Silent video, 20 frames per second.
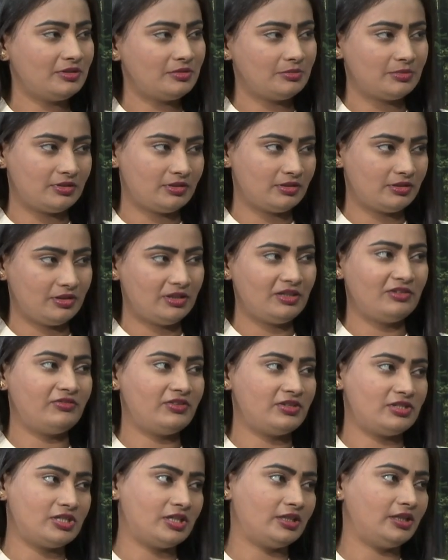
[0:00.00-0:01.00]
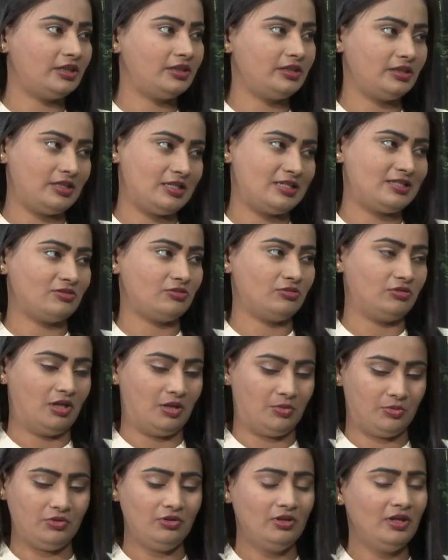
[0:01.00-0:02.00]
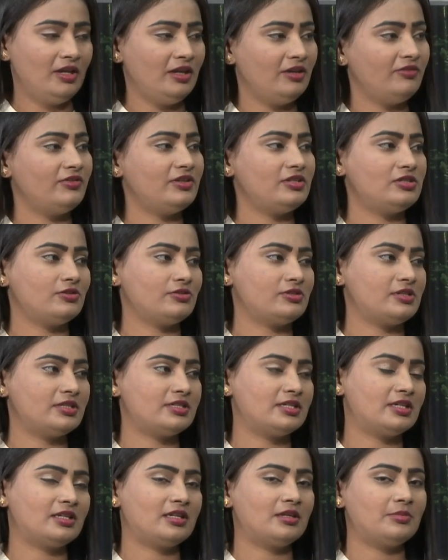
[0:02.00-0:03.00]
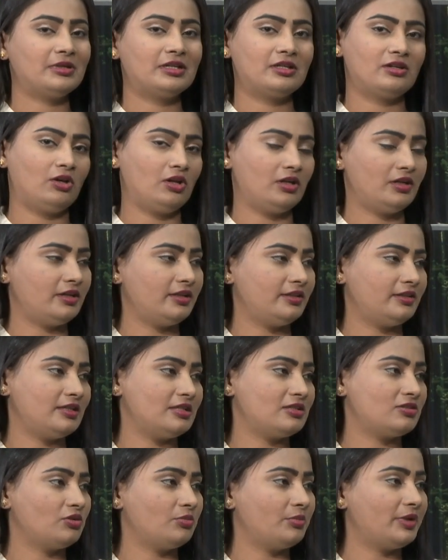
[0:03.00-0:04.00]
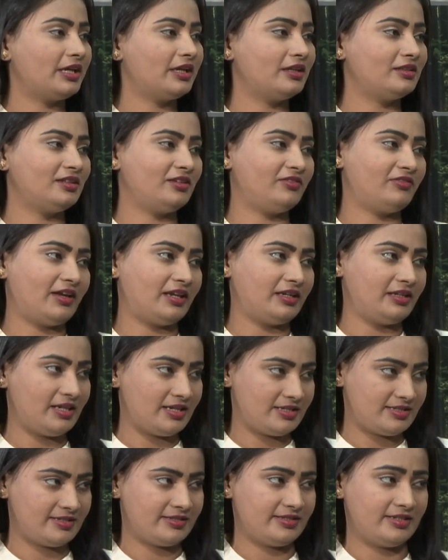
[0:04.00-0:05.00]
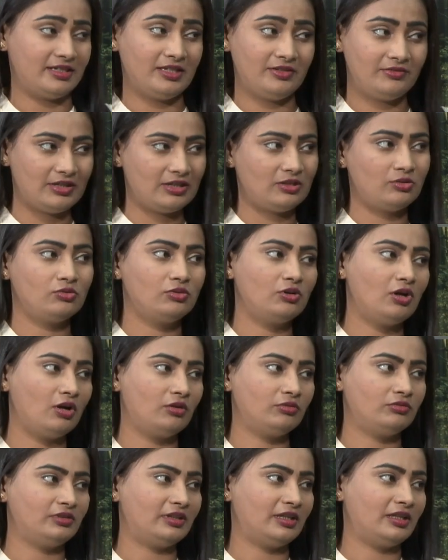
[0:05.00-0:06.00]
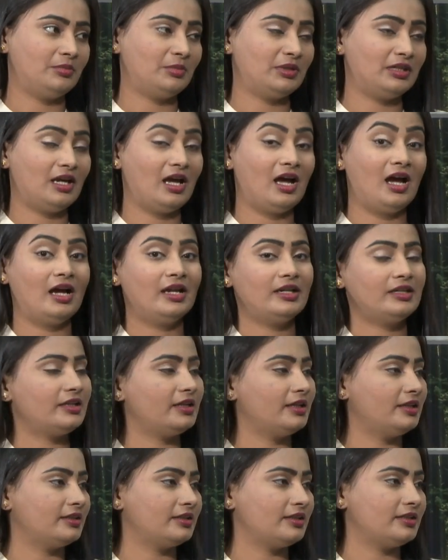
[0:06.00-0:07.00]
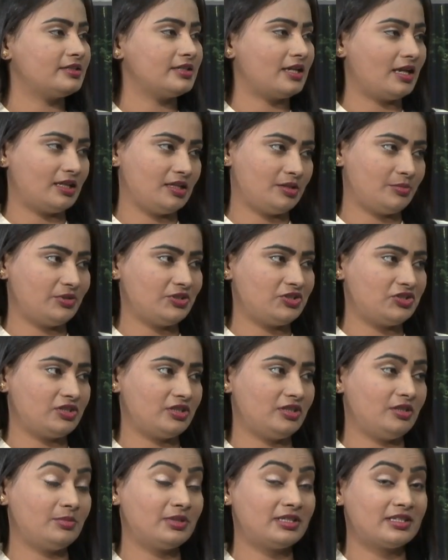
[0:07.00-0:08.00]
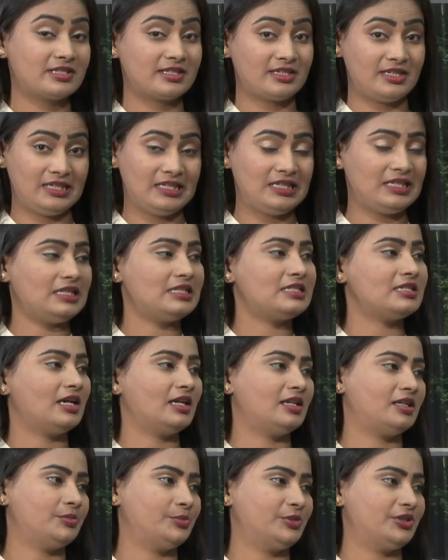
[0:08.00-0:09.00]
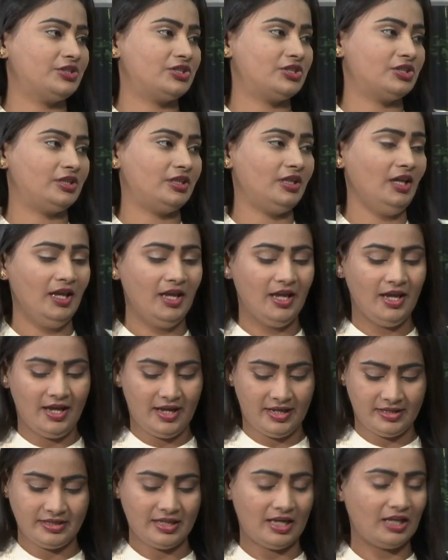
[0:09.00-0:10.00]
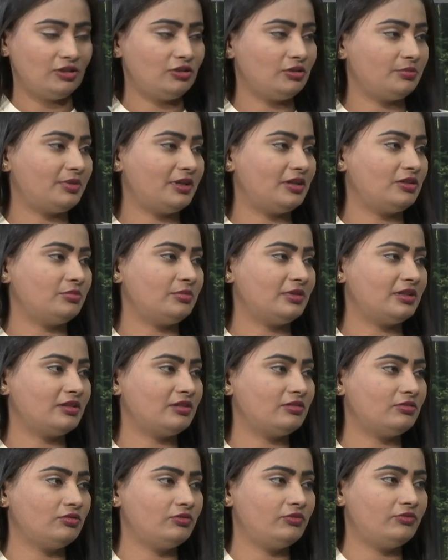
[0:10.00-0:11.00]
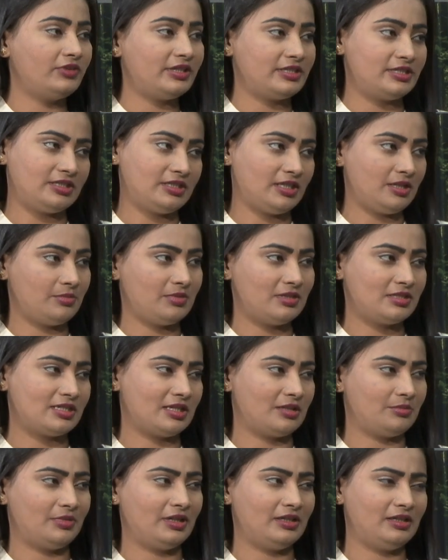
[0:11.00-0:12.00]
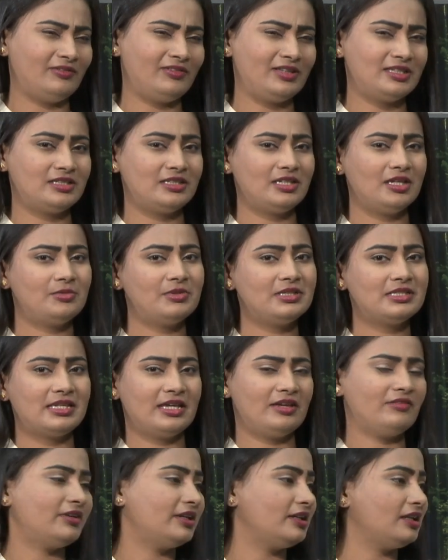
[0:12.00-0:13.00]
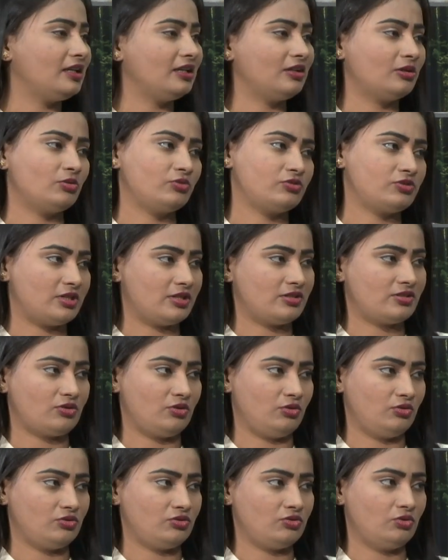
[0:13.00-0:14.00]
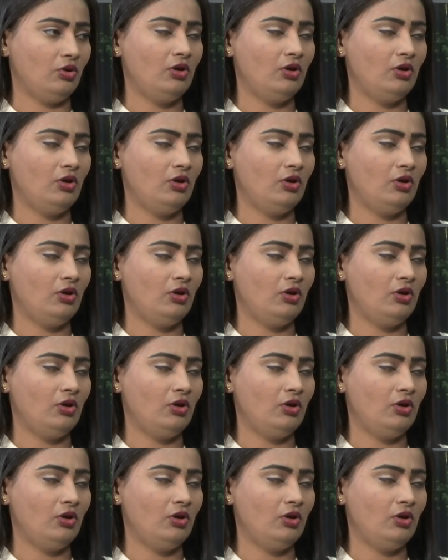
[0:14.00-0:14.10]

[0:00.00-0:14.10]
మనం ఈ ఫిష్ అనేది తీసుకున్నాము ఫిష్ వచ్చేసరికి మనకు ఆల్రెడీ తెలుసు ఒమేగా త్రీ ఫ్యాటీ యాసిడ్స్ అనేవి ఎక్కువగా ఉంటాయి hmm. మన హార్ట్ హెల్త్కి చాలా మంచిది మన స్కిన్కి చాలా మంచిది అండ్ దాంతోపాటు మనకు వెజిటేబుల్స్ అనమాట వెజిటేబుల్స్ ఏవన్నా ఇంక్లూడ్ చేసుకోవచ్చు